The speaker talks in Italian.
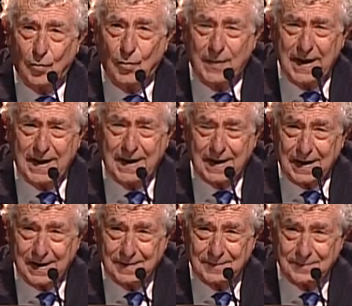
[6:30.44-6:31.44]
Omiere
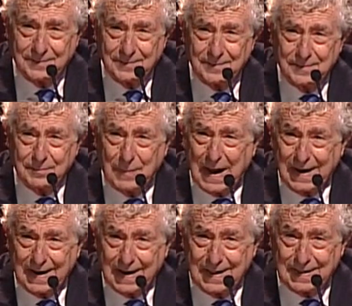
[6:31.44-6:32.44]
che
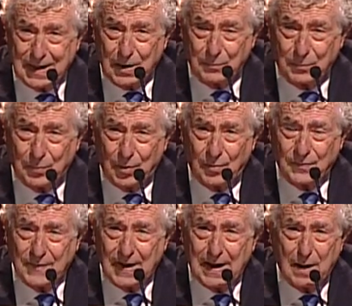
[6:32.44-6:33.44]
manca il
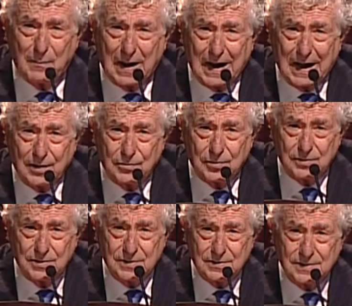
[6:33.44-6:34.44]
tempo e
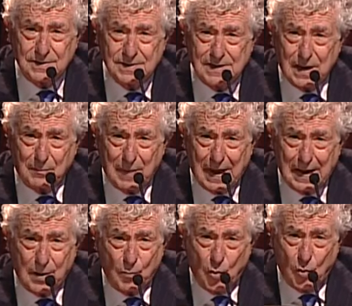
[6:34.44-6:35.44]
l'ammalato si
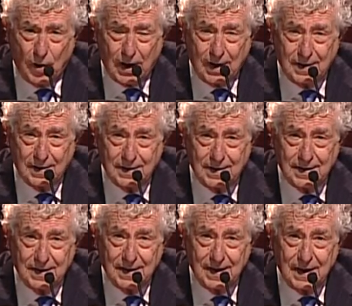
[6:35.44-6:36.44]
ammala, muore
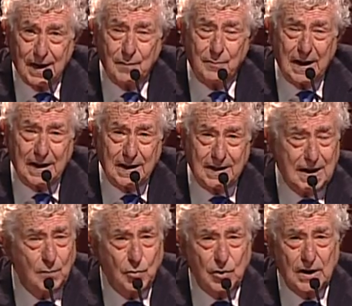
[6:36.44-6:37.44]
Ebbene,
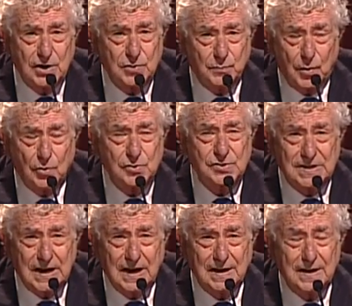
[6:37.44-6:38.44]
diamo una
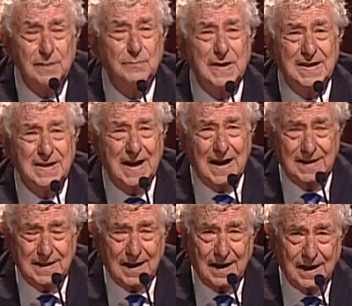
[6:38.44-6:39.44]
risposta
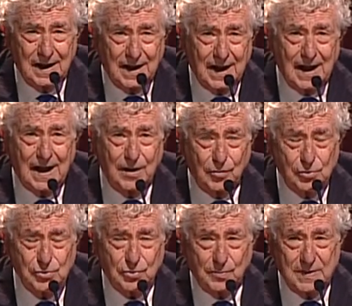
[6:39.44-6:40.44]
immediata al
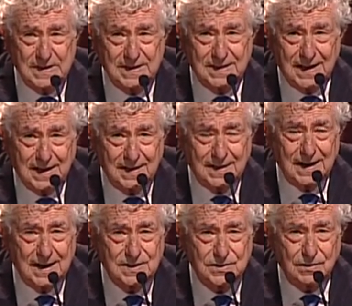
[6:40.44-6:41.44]
nostro Presidente
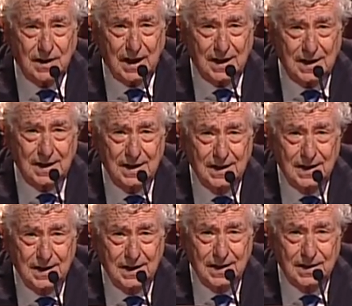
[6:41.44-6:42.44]
nazionale
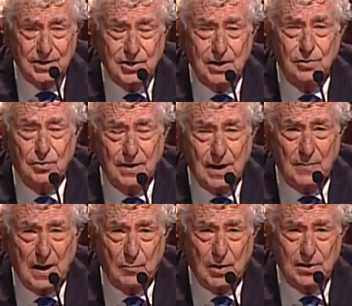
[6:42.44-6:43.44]
dicendo che
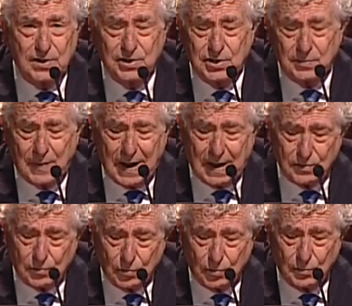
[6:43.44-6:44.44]
abbiamo
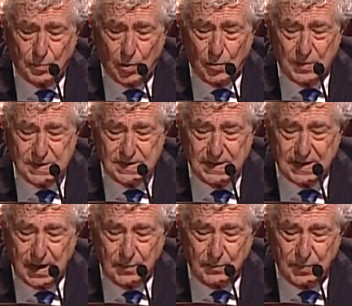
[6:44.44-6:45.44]
anticipato un po' questi
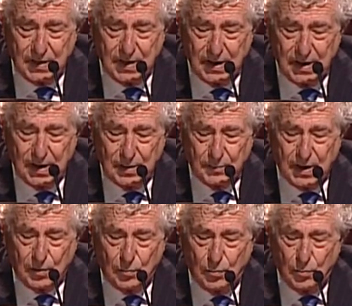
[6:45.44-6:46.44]
tempi,
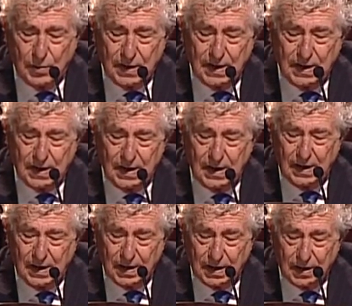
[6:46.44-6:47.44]
per cui
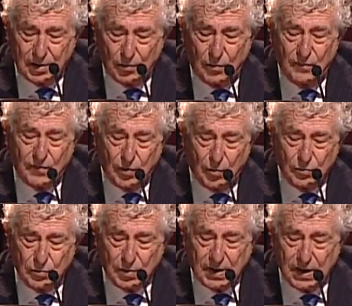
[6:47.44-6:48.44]
il
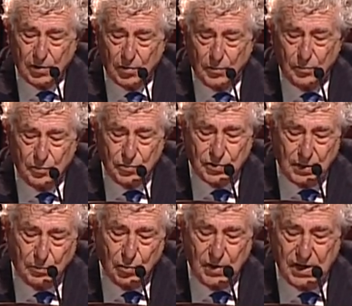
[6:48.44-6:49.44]
confronto che
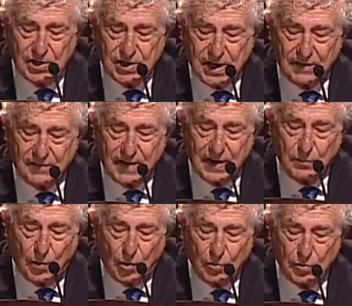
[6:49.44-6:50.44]
contribuisca a fare in
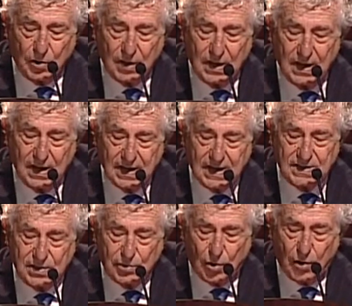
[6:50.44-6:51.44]
modo che
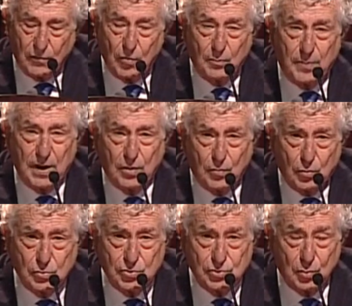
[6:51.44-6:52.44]
si trovi un
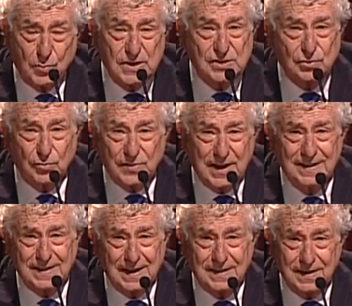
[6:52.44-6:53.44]
percorso, questo
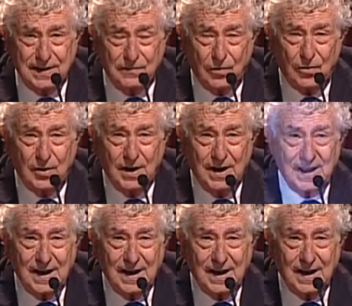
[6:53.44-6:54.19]
tentativo,